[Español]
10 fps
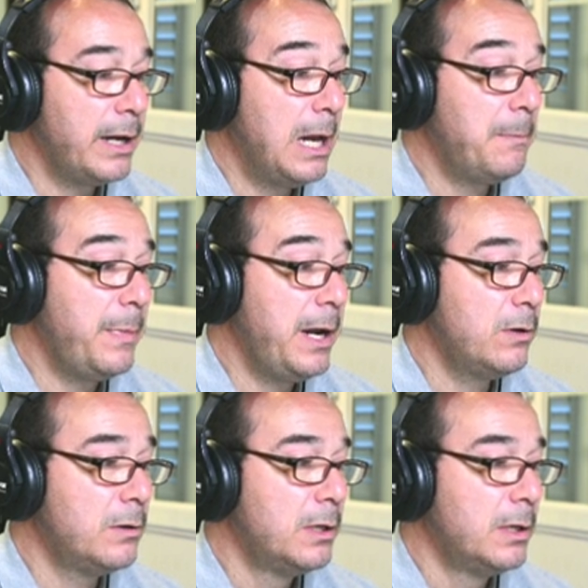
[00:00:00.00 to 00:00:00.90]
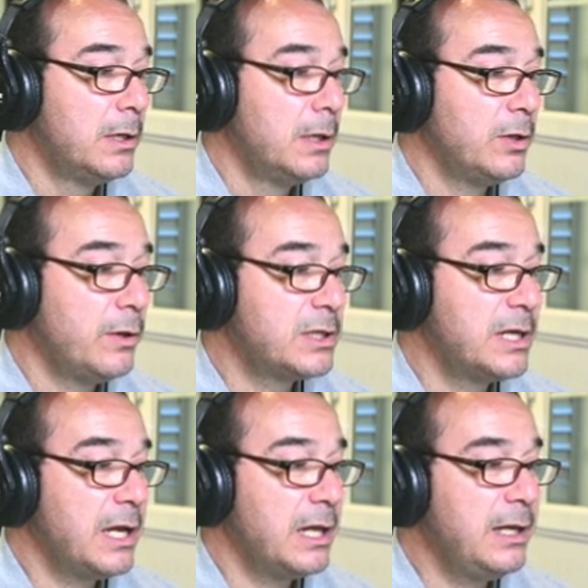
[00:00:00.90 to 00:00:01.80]
general. Pero, entonces,
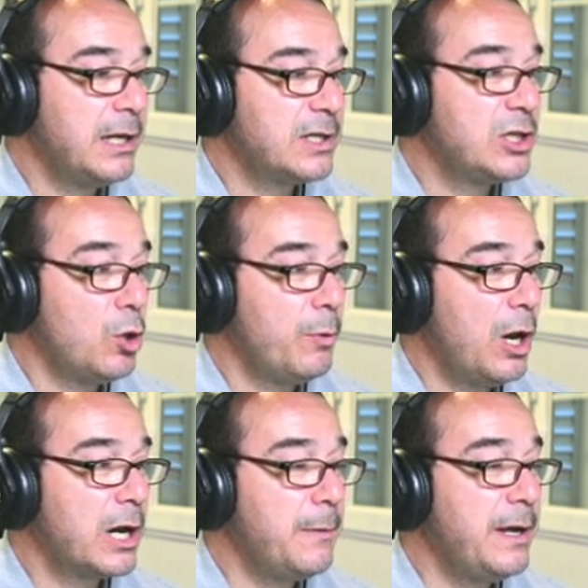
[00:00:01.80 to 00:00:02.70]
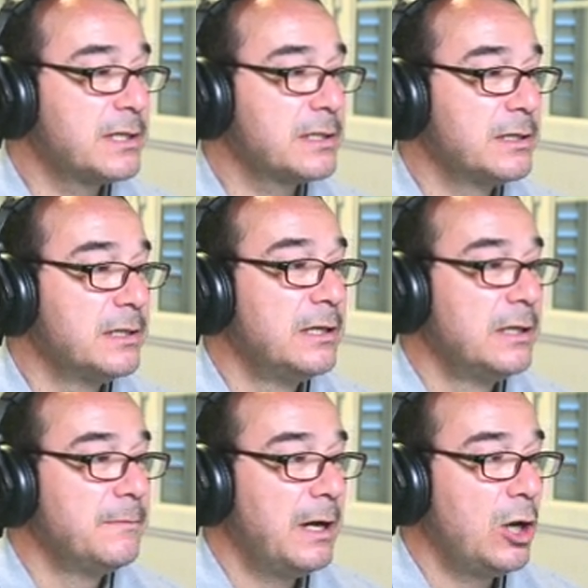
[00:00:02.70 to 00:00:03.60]
¿qué quiere decir? Que si lo veo al revés,
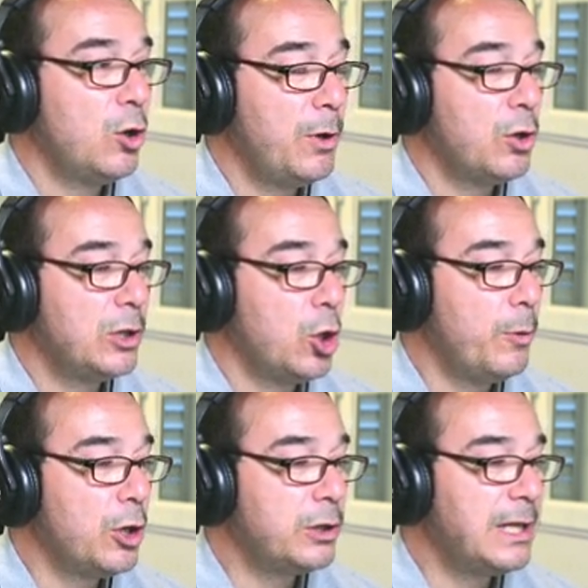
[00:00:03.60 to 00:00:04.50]
lo veo, lo veo